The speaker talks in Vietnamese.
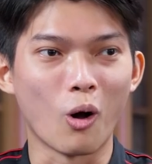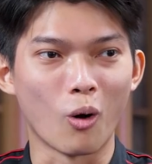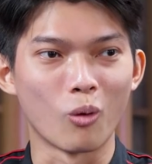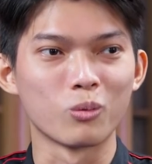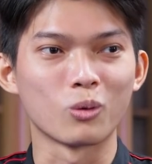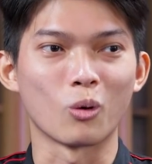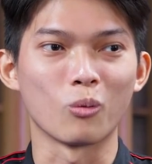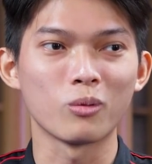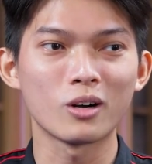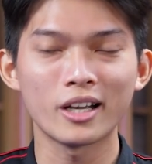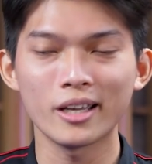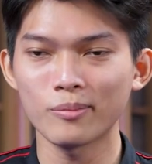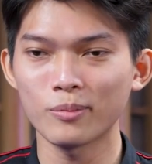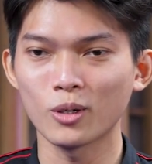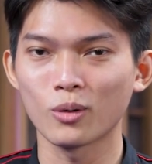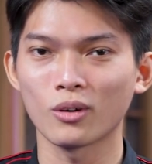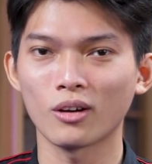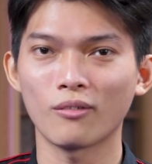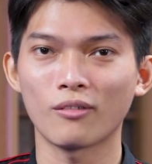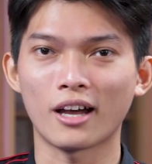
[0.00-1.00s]
ồn khủng khiếp
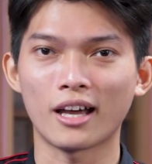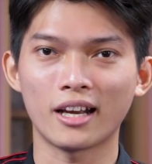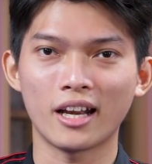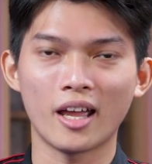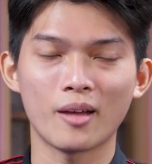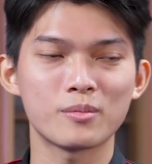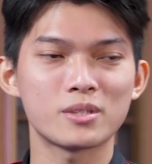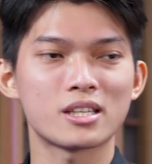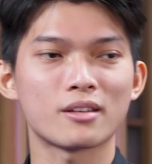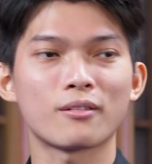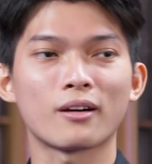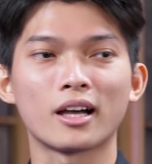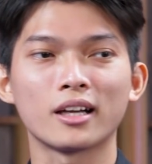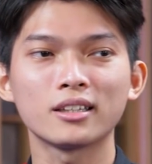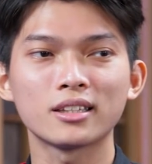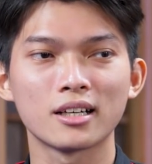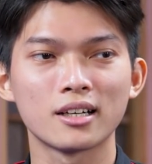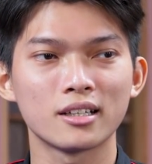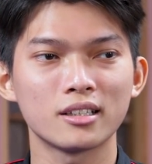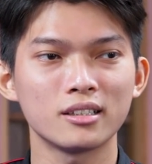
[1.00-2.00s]
luôn á và anh em sẽ phải
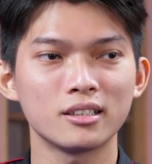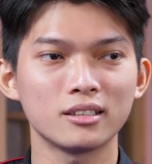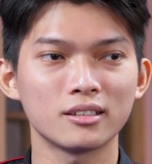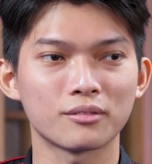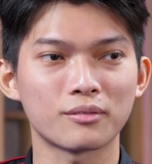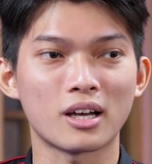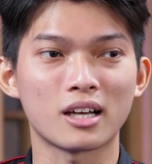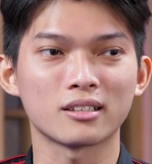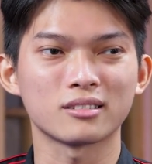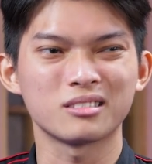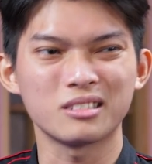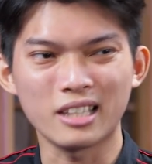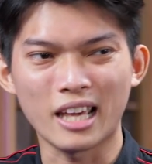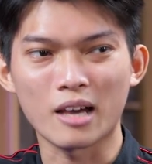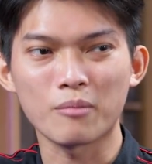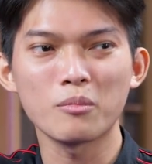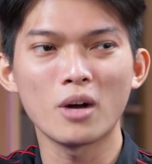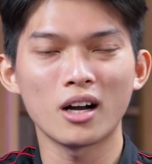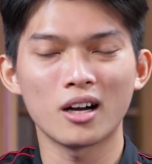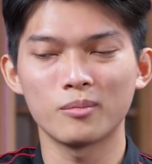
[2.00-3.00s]
tới và
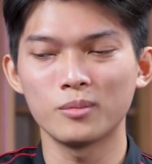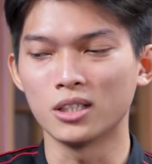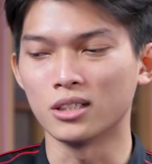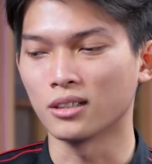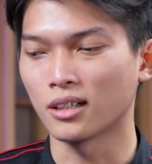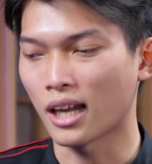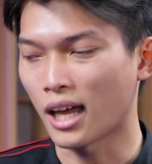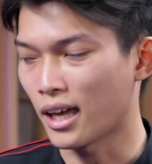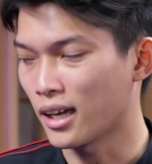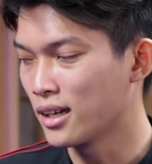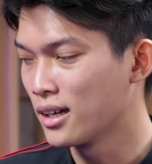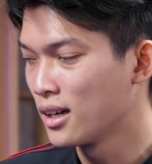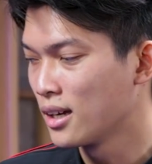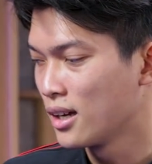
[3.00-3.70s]
giảm bớt âm lượng lại